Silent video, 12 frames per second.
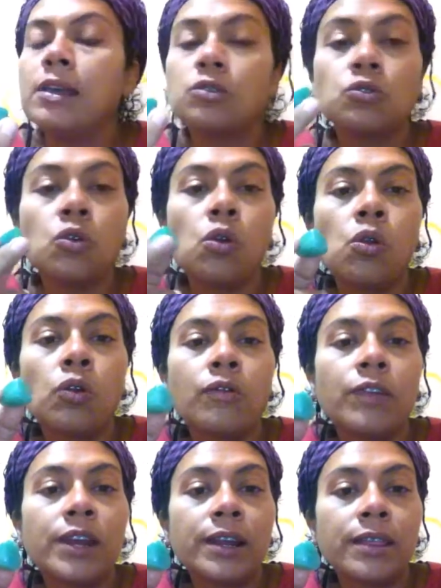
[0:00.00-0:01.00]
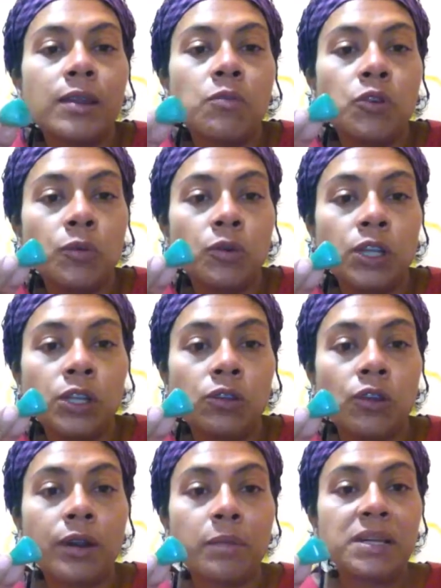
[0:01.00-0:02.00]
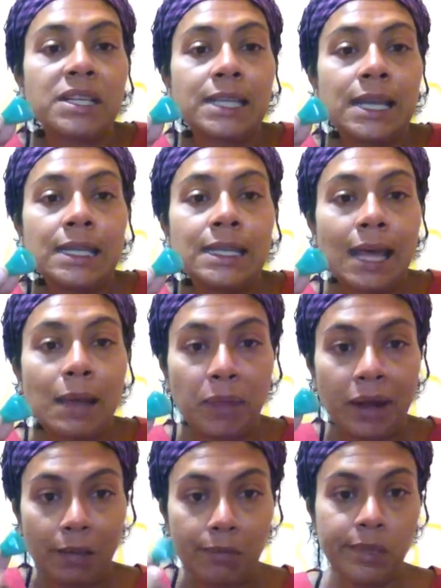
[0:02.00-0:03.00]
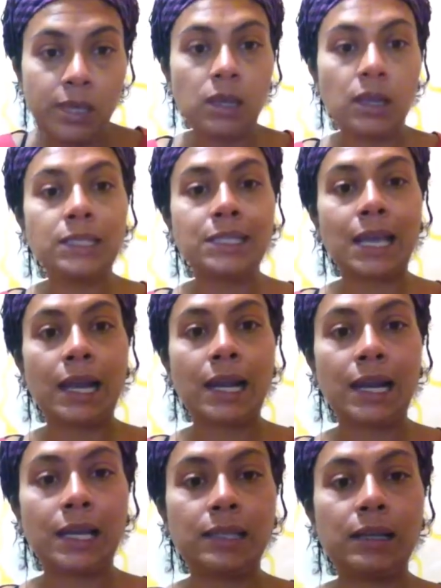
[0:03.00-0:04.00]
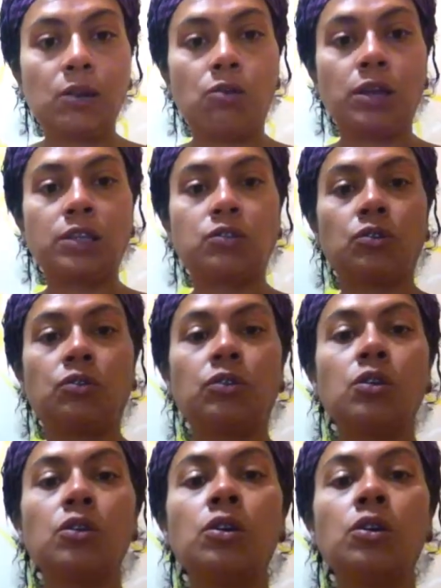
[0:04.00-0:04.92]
Es un color verde muy bonito, representa para mí el chakra del corazón.